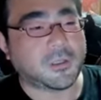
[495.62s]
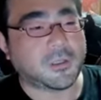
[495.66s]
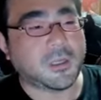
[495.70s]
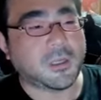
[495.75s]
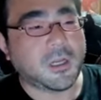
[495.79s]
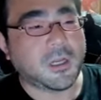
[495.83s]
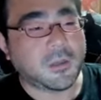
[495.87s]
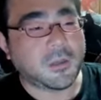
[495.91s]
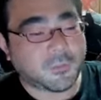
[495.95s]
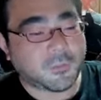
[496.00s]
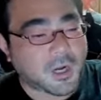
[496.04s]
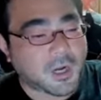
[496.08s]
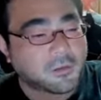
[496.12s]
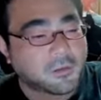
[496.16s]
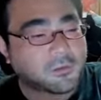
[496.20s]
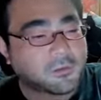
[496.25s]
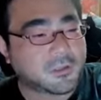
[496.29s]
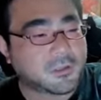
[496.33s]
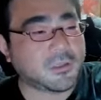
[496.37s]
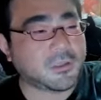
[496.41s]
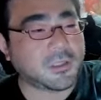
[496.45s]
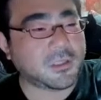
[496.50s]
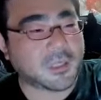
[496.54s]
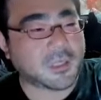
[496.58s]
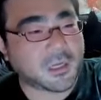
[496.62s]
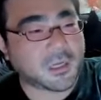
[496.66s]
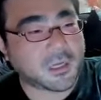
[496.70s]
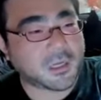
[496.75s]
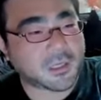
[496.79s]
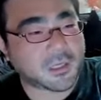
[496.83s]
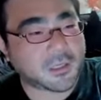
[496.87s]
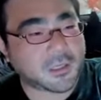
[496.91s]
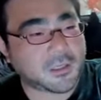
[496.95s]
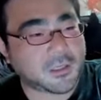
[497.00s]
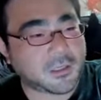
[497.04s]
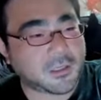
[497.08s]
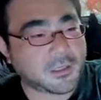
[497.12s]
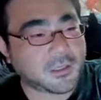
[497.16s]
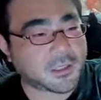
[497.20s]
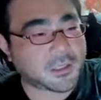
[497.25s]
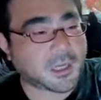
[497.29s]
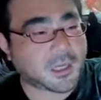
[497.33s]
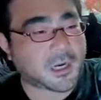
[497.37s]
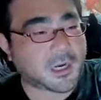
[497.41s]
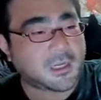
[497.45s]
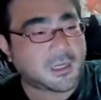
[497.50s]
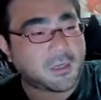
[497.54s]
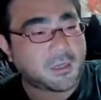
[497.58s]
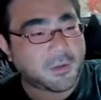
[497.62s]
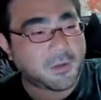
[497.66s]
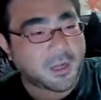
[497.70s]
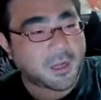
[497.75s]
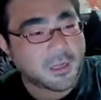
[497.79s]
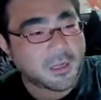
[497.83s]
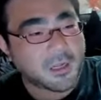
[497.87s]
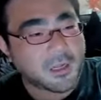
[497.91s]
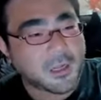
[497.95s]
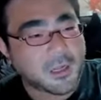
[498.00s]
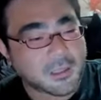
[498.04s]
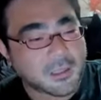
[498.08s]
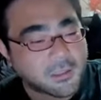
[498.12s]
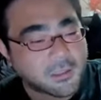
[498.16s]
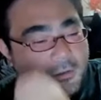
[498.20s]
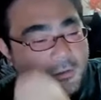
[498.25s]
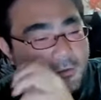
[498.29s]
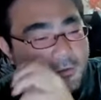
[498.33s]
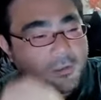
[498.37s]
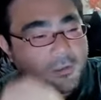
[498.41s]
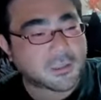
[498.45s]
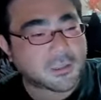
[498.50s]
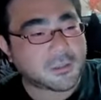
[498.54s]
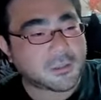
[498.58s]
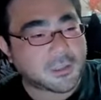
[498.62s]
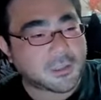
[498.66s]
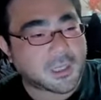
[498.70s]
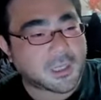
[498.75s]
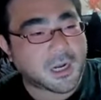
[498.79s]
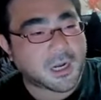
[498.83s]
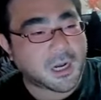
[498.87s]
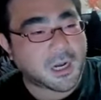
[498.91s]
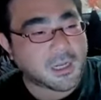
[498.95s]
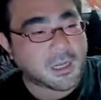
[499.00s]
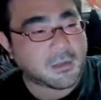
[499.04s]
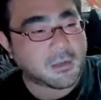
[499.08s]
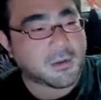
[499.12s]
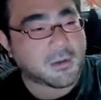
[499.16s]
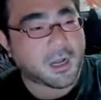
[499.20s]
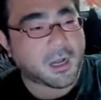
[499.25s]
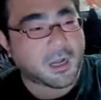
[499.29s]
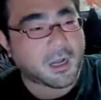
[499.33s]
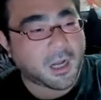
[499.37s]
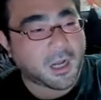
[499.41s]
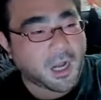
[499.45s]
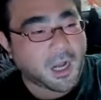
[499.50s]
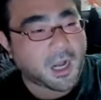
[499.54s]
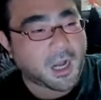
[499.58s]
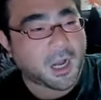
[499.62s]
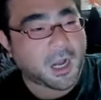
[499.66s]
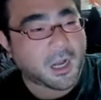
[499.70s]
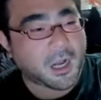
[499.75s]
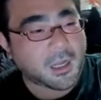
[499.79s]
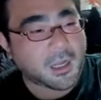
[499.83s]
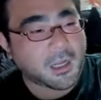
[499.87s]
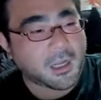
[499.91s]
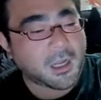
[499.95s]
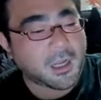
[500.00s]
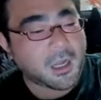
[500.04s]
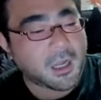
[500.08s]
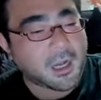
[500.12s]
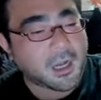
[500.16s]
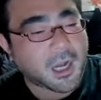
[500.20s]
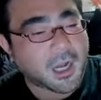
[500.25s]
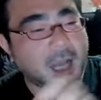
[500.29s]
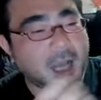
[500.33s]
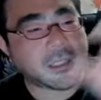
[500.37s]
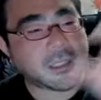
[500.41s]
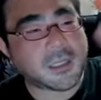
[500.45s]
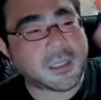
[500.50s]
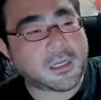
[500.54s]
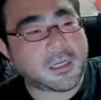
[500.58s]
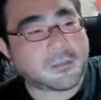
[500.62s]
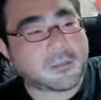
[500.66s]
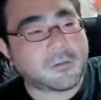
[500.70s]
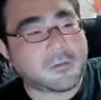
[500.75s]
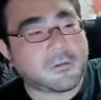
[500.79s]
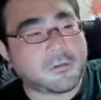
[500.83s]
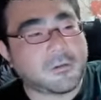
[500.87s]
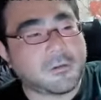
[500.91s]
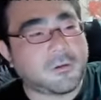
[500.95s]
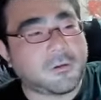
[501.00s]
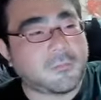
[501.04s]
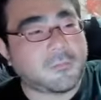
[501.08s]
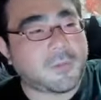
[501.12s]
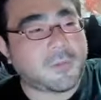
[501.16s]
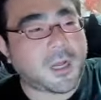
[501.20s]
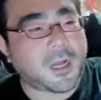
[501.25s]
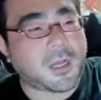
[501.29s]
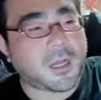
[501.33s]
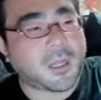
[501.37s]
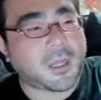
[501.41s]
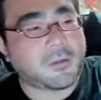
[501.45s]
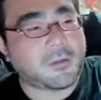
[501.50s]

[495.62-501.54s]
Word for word: もらうとすんじゃん。サラリーマン。で、そのサラリーマンが、会社にその4万円の